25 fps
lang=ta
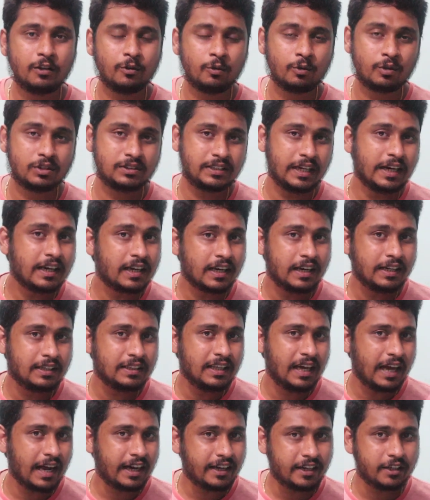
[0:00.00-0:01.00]
இரநூறு சேட்டலைட்
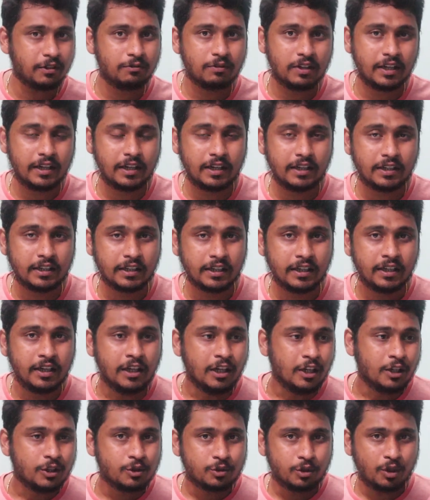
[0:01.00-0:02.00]
தான் ஆக்டிவில் இருக்குது
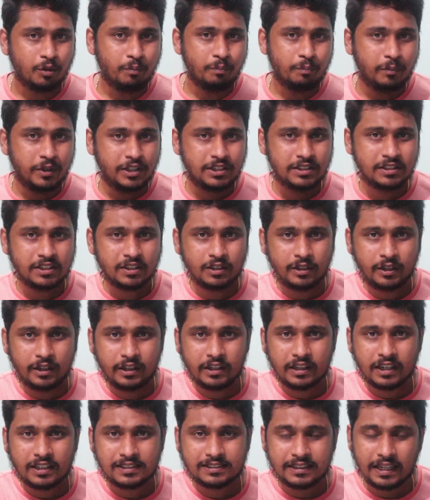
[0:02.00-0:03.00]
ஸோ மிச்சம்
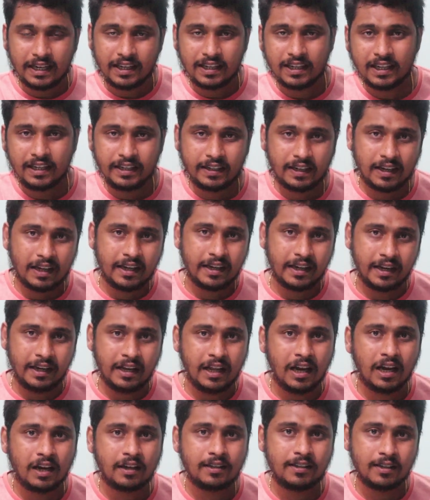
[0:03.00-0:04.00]
இருக்கிற சேட்டலைட்லாம்
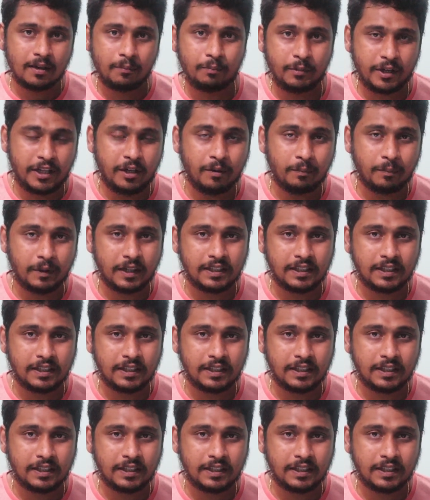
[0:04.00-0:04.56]
என்ன ஆகுது அப்படின்னு